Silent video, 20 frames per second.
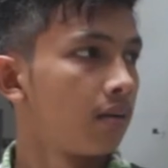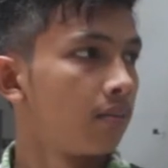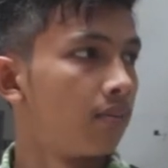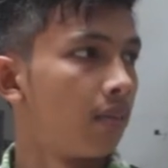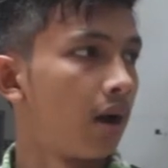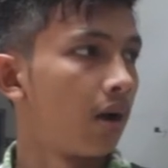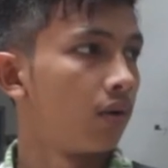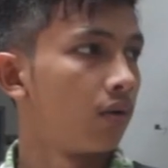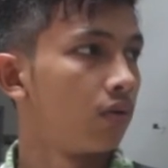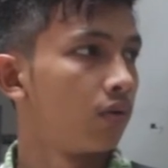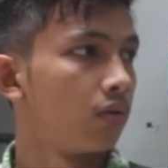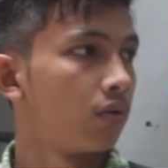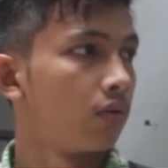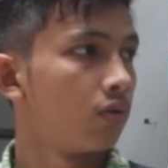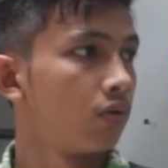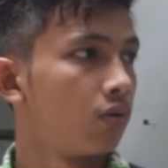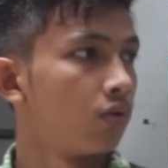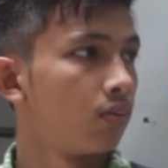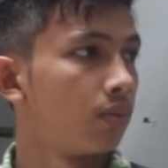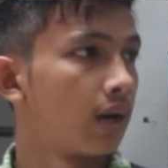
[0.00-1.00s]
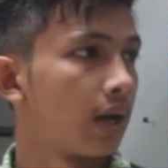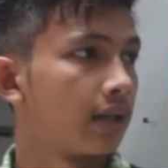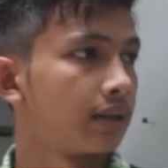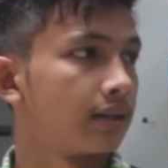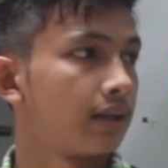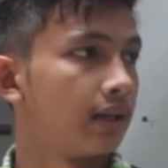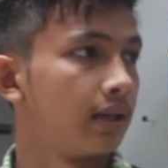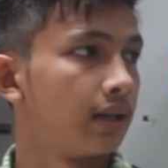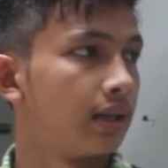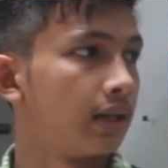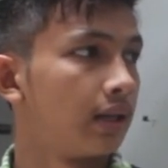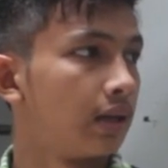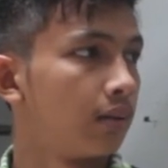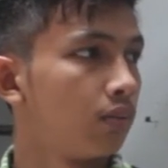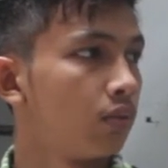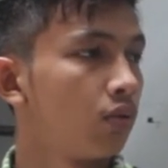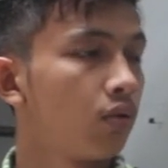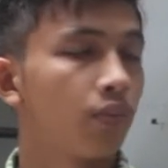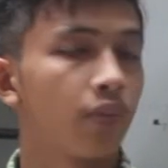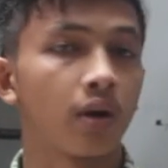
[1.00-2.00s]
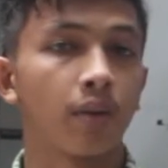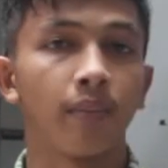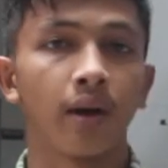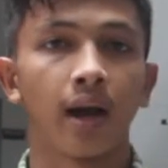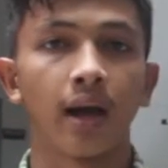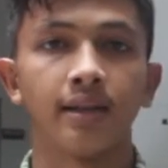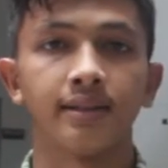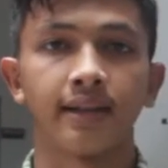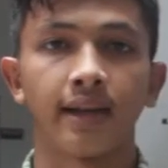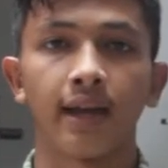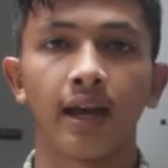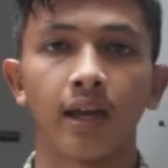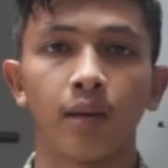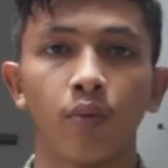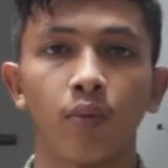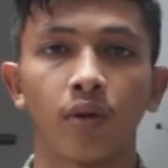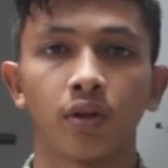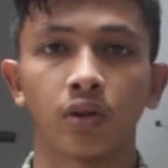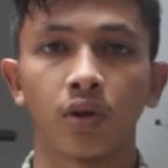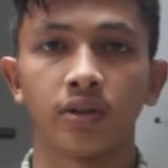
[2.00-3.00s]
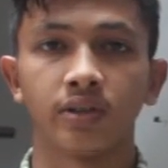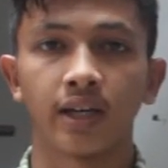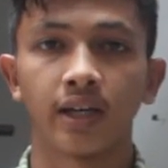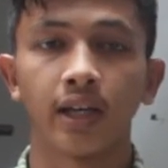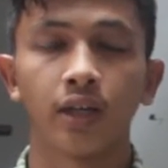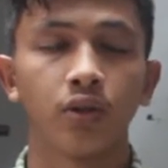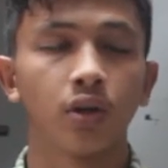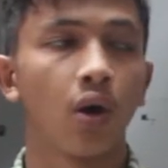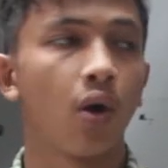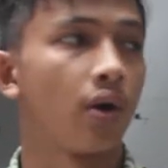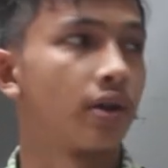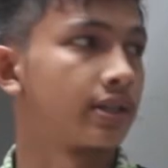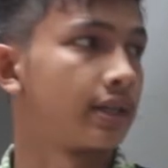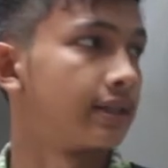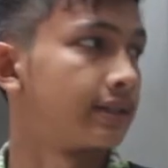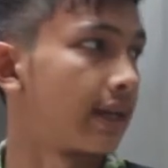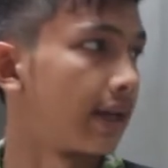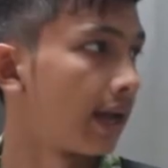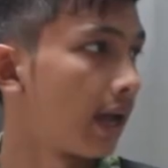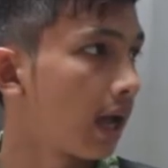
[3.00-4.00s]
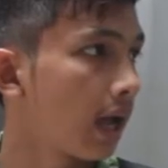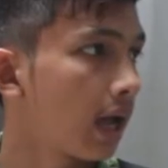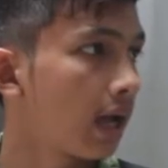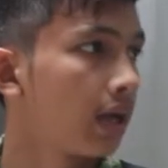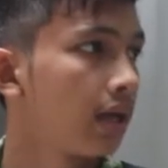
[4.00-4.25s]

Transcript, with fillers: mau melatih ilmu kemampuan saya, ilmu pengetahuan saya, dan juga wawasan saya,